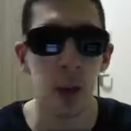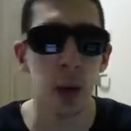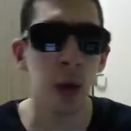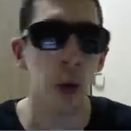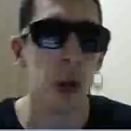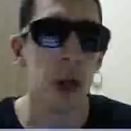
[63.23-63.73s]

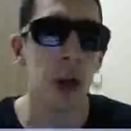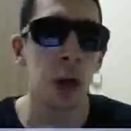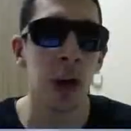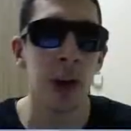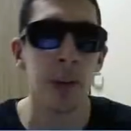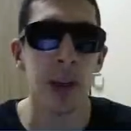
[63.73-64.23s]
Örnek olarak
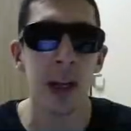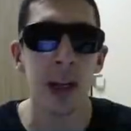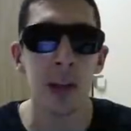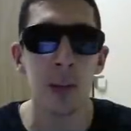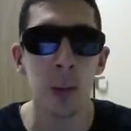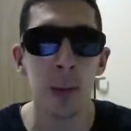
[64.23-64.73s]
Laurent
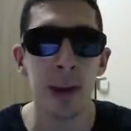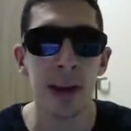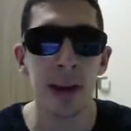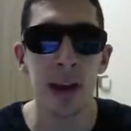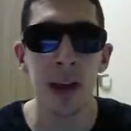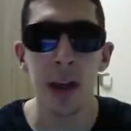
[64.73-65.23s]
Blanc'ın
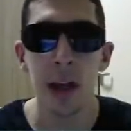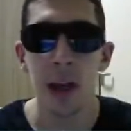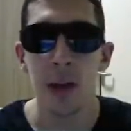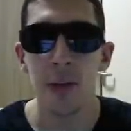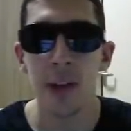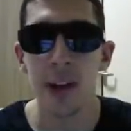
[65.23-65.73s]
Momente'nin
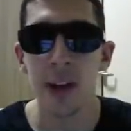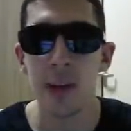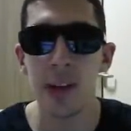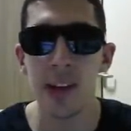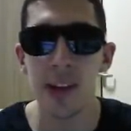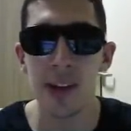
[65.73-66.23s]
Fiyatını
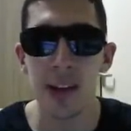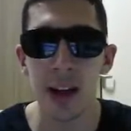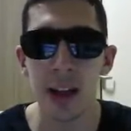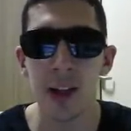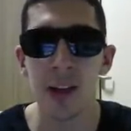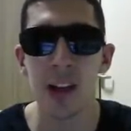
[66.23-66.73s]
bileceksiniz
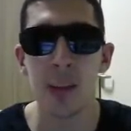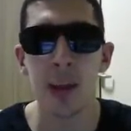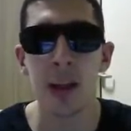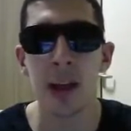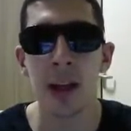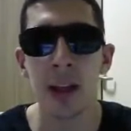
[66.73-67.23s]
arkadaşlar.
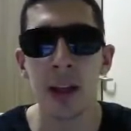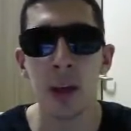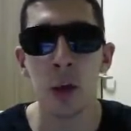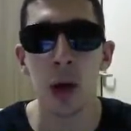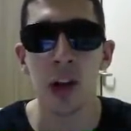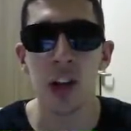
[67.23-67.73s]
Sabah ne kadara
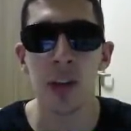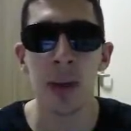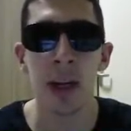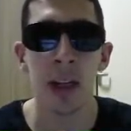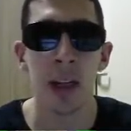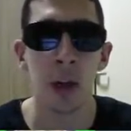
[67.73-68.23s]
gidiyor, akşam ne
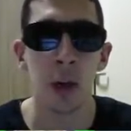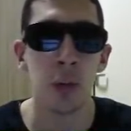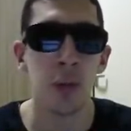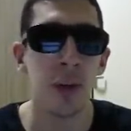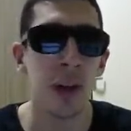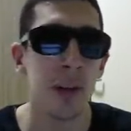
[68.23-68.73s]
kadara gidiyor. Bu
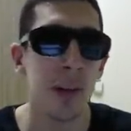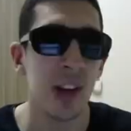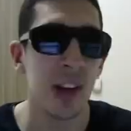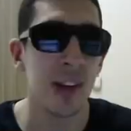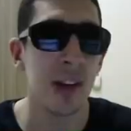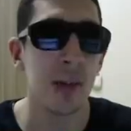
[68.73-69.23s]
fiyatı
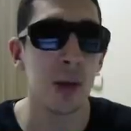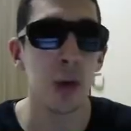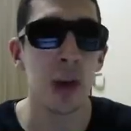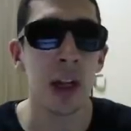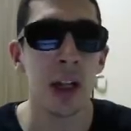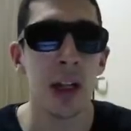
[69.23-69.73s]
bileceksiniz ve
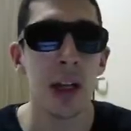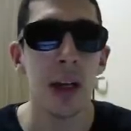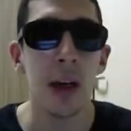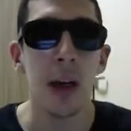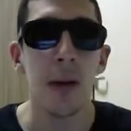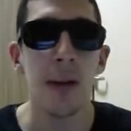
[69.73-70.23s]
sürekli
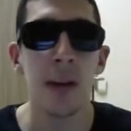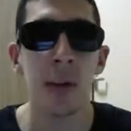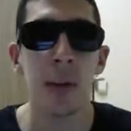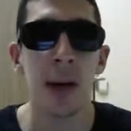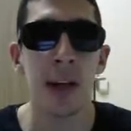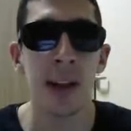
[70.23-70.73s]
FIFA'nın
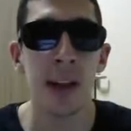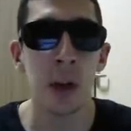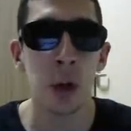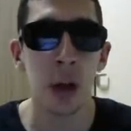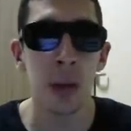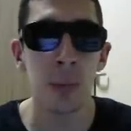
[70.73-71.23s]
marketinde
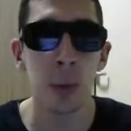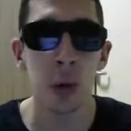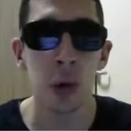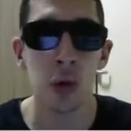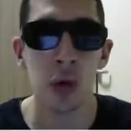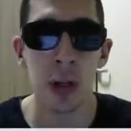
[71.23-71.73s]
dolanıp bu
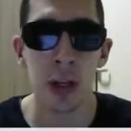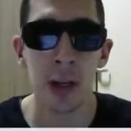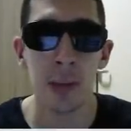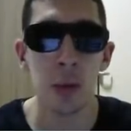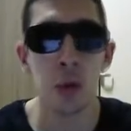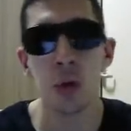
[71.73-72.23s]

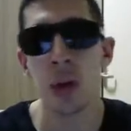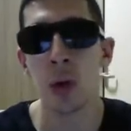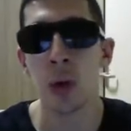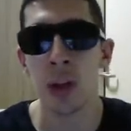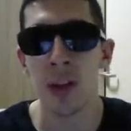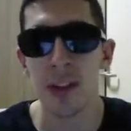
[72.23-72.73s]
oyuncuları bir sürü
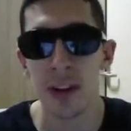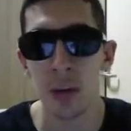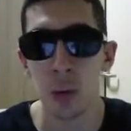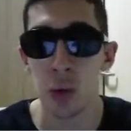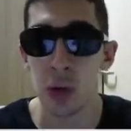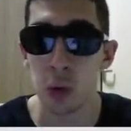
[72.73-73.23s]
ikon arasından
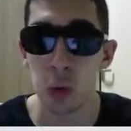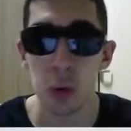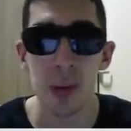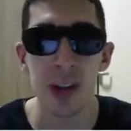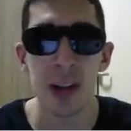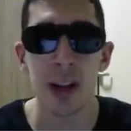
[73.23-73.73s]
ucuza
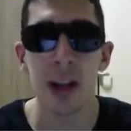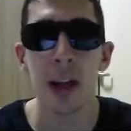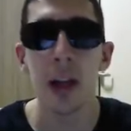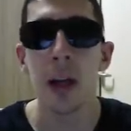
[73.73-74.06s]
düşürüp satarak